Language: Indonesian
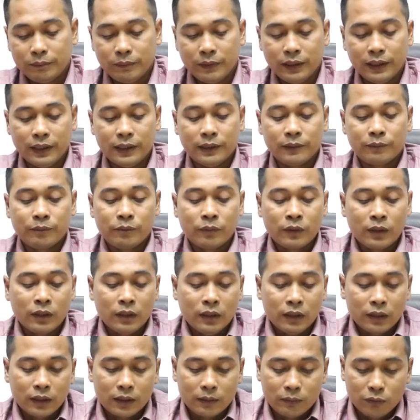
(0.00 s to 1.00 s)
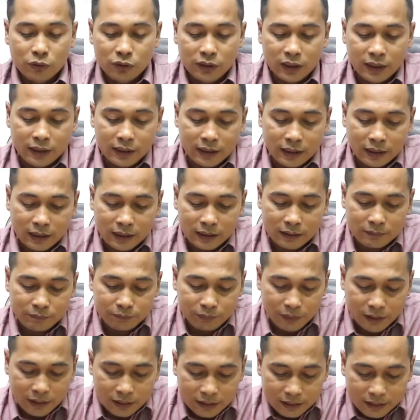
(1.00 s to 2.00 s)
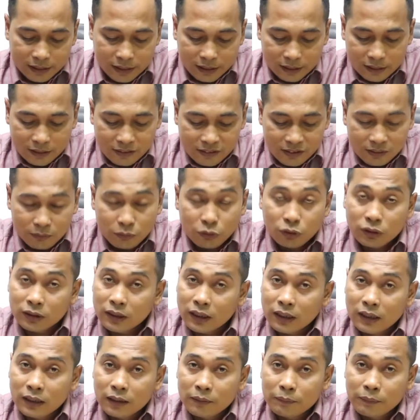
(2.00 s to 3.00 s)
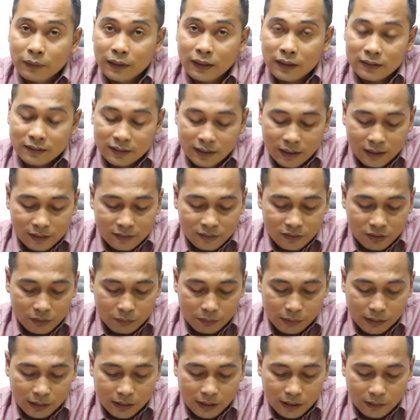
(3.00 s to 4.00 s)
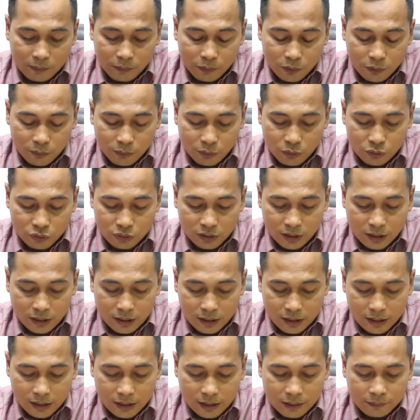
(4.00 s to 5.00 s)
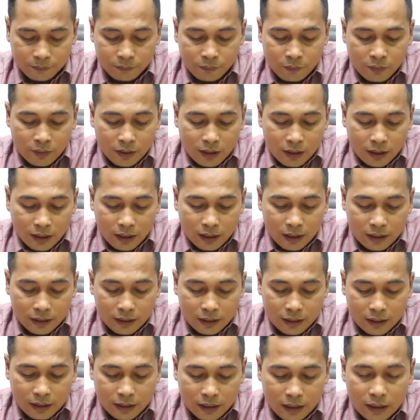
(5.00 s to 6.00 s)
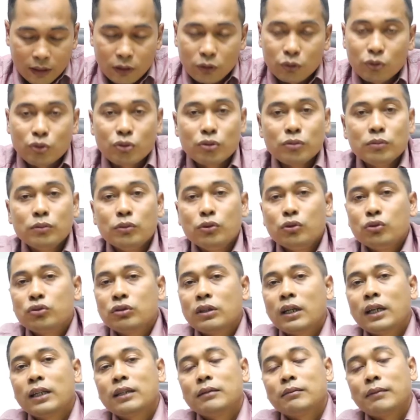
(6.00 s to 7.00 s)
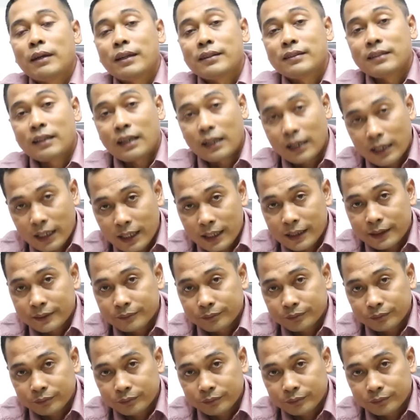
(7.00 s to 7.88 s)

Baik. Kemudian yang keempat yang disebutkan pada saat seminar proposal adalah rumusan masalah.